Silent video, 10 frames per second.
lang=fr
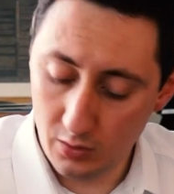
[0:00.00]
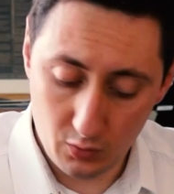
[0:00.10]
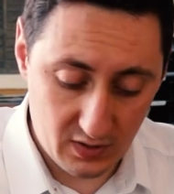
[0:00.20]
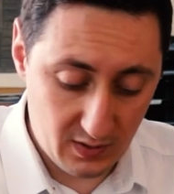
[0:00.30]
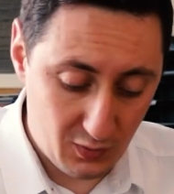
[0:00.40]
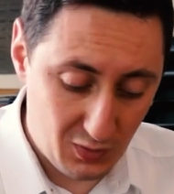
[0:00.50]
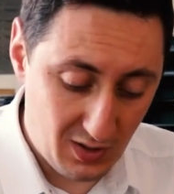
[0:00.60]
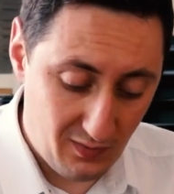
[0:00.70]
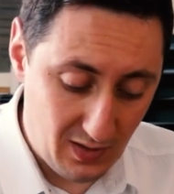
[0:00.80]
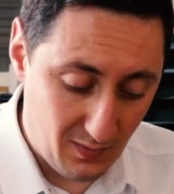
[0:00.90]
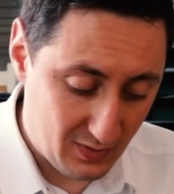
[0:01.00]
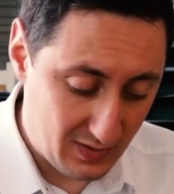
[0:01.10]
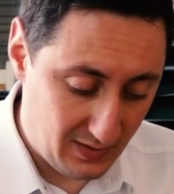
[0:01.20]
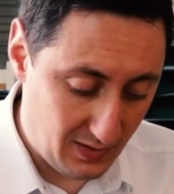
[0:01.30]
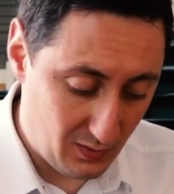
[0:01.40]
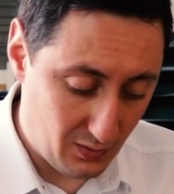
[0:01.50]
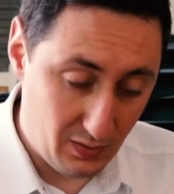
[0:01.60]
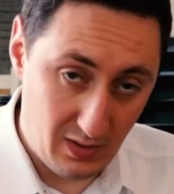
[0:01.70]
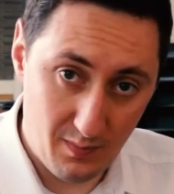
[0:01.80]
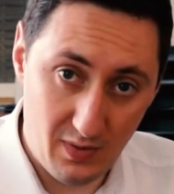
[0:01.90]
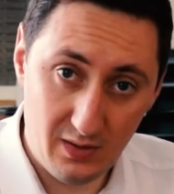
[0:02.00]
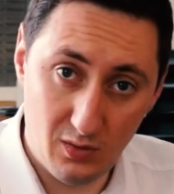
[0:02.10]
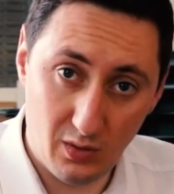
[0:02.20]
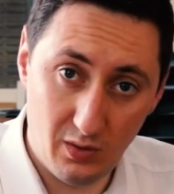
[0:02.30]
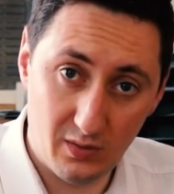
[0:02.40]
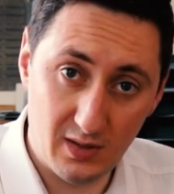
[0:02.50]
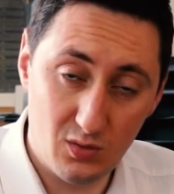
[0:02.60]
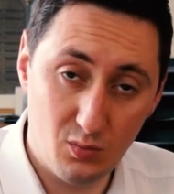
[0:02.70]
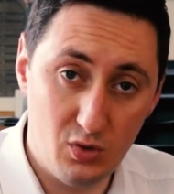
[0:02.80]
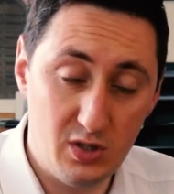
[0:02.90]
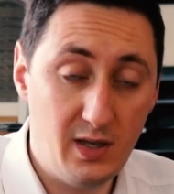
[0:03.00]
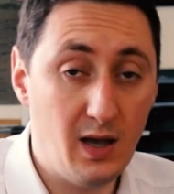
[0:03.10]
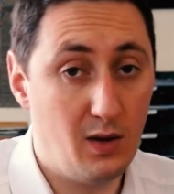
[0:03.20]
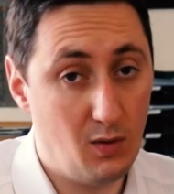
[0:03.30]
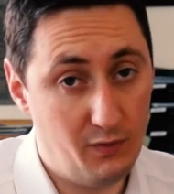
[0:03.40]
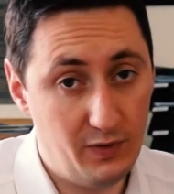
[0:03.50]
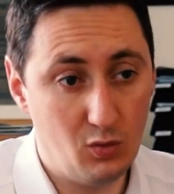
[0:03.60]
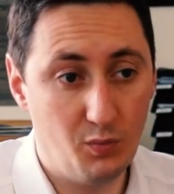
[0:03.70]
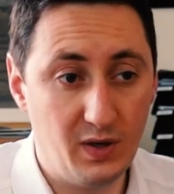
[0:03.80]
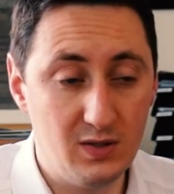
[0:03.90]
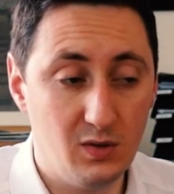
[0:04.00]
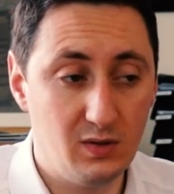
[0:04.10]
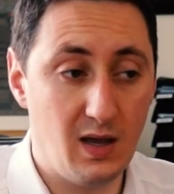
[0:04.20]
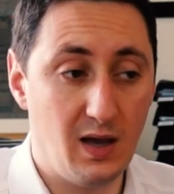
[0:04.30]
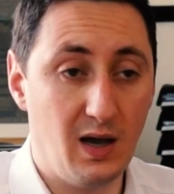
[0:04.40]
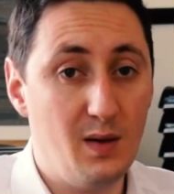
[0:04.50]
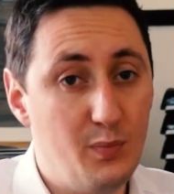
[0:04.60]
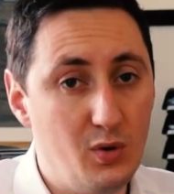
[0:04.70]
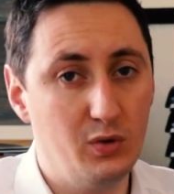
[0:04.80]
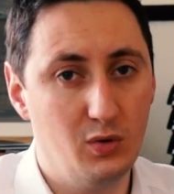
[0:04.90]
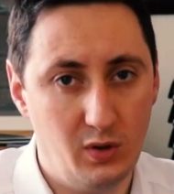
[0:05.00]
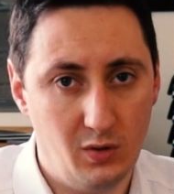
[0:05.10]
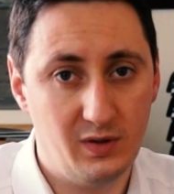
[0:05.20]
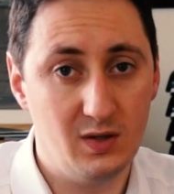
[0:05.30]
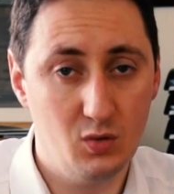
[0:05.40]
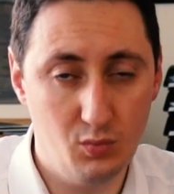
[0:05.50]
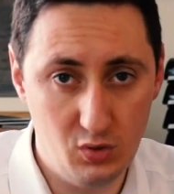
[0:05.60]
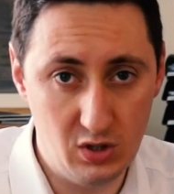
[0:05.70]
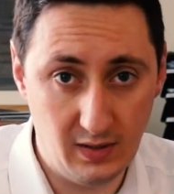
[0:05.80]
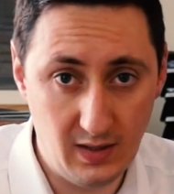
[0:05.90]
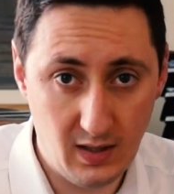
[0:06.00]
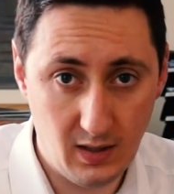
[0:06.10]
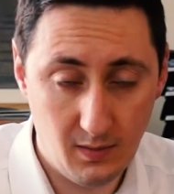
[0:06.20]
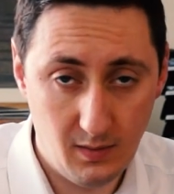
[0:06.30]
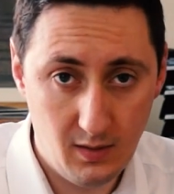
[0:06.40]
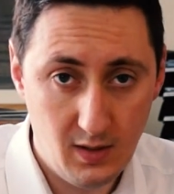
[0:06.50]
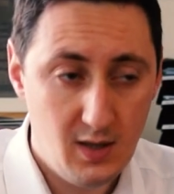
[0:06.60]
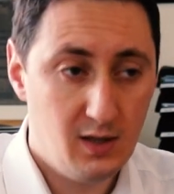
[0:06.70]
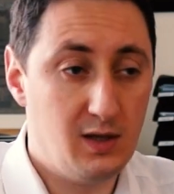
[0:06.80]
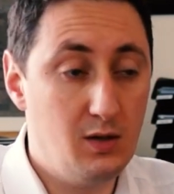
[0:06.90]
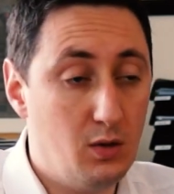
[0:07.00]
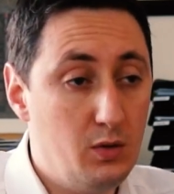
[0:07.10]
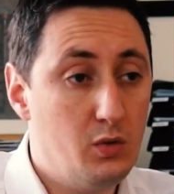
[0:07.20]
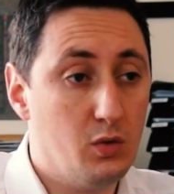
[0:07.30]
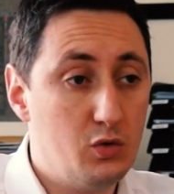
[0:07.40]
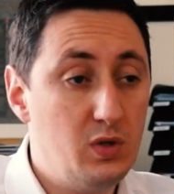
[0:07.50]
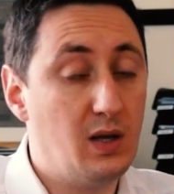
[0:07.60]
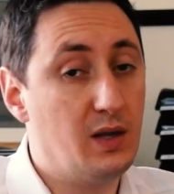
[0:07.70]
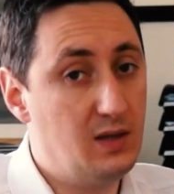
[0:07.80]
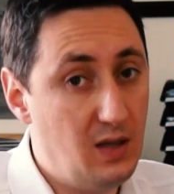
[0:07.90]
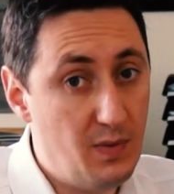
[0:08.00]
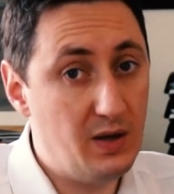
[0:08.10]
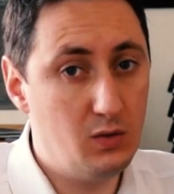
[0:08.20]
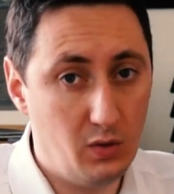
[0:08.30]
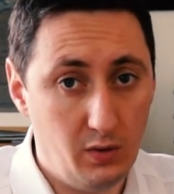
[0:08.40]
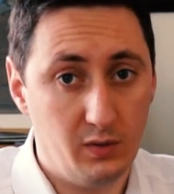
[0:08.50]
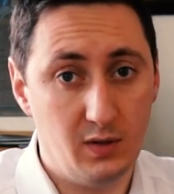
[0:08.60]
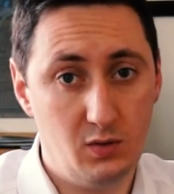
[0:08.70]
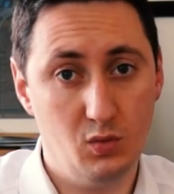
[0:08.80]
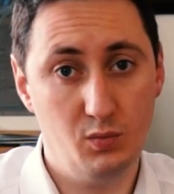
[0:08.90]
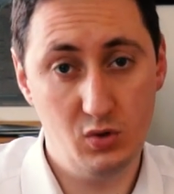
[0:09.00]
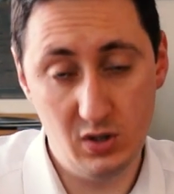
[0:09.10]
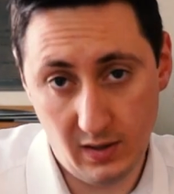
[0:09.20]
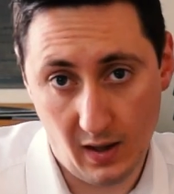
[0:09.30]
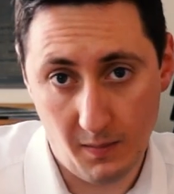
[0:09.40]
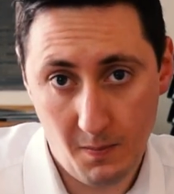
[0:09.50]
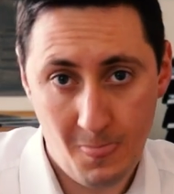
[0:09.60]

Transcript: Euh, troisième sujet, évidemment, c'était le débat d'orientation budgétaire. Alors en fait, on présente un rapport d'orientation budgétaire qui donne lieu ensuite à un débat d'orientation budgétaire.